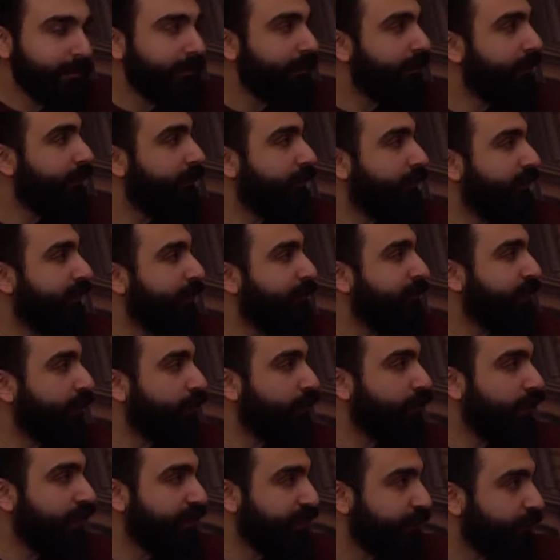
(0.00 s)
e, kimseye
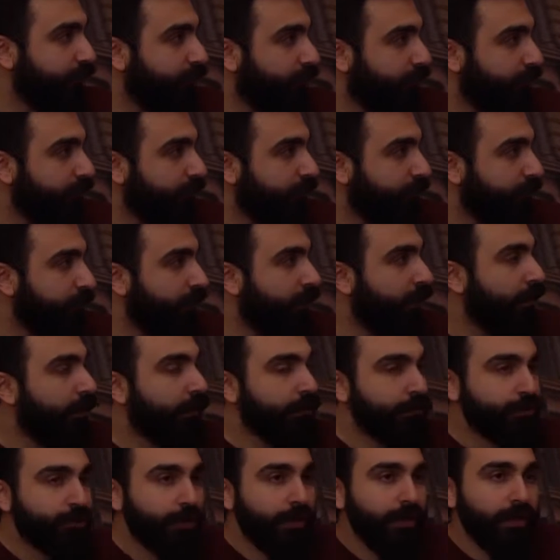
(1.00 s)
ulaşmıyorum. Hı hı.
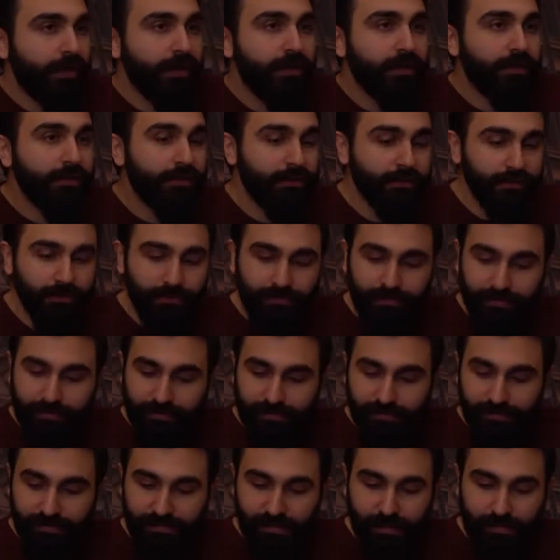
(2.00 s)
Şöyle e,
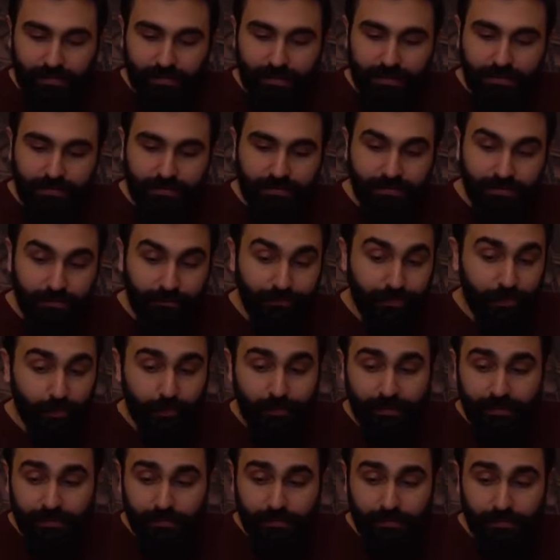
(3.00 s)
insanlar işte
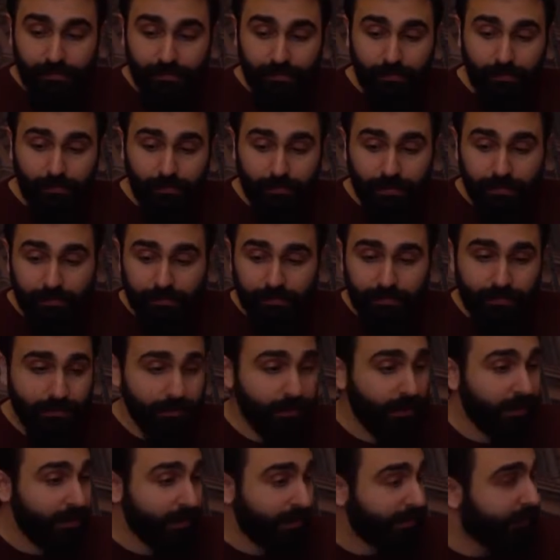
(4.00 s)
fenomen e, olan e,
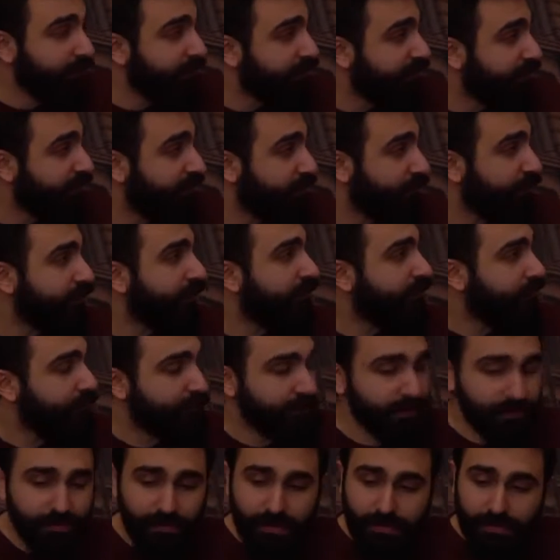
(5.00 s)
arkadaşlarımız
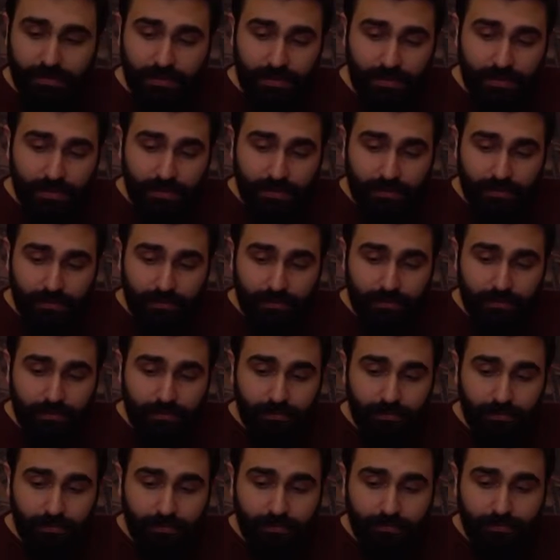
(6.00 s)
bizler e,
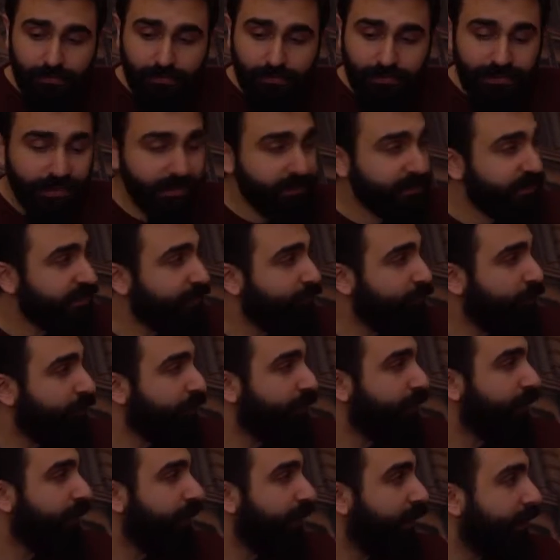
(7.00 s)
iletişim
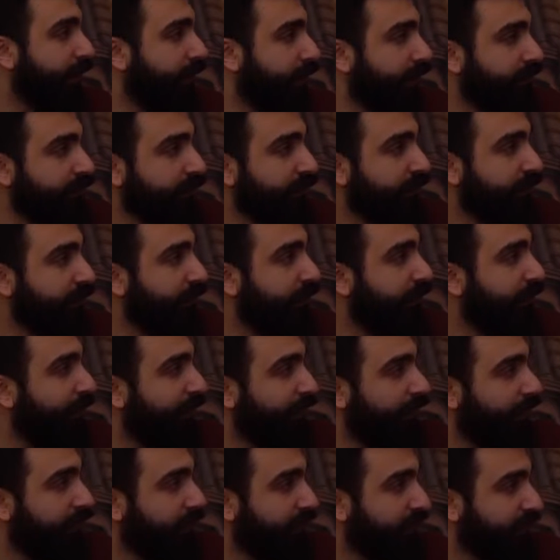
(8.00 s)
bölümünde kendi işte
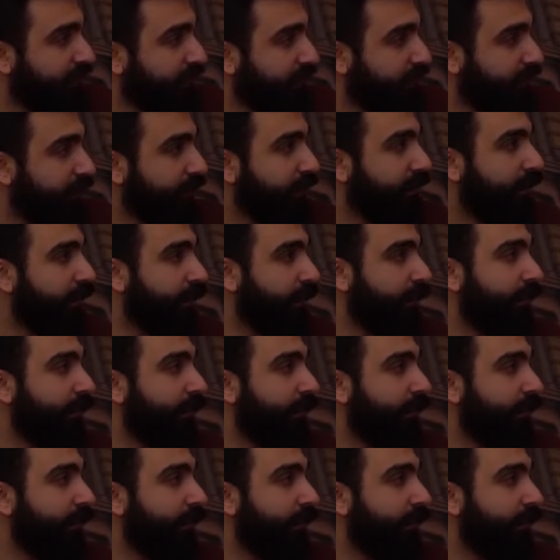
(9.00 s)
e-mail adreslerini ya